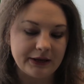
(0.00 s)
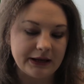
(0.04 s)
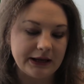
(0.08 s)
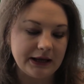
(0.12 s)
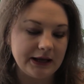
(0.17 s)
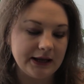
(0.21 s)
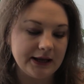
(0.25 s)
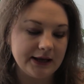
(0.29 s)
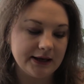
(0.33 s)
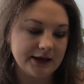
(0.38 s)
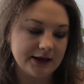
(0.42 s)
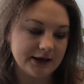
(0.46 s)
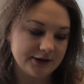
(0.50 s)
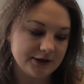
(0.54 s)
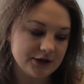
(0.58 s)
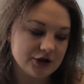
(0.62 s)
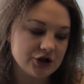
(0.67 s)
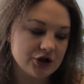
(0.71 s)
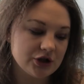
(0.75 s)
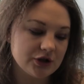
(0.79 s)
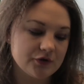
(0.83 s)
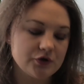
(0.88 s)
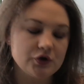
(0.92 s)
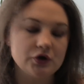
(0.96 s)
И,
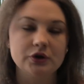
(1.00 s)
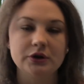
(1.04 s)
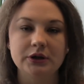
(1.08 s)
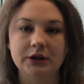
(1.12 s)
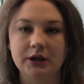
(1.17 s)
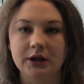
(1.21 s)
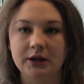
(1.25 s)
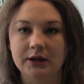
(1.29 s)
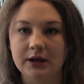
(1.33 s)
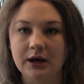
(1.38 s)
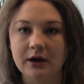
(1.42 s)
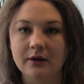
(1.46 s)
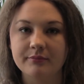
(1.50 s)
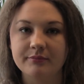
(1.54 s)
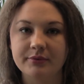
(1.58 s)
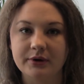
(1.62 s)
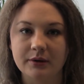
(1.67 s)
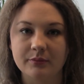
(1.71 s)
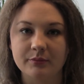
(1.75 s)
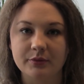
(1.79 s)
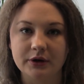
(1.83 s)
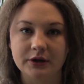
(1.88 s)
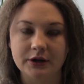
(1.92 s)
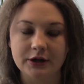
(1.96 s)
конечно, все-таки я
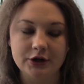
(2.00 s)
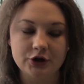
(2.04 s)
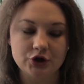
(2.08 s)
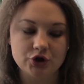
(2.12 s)
приобрела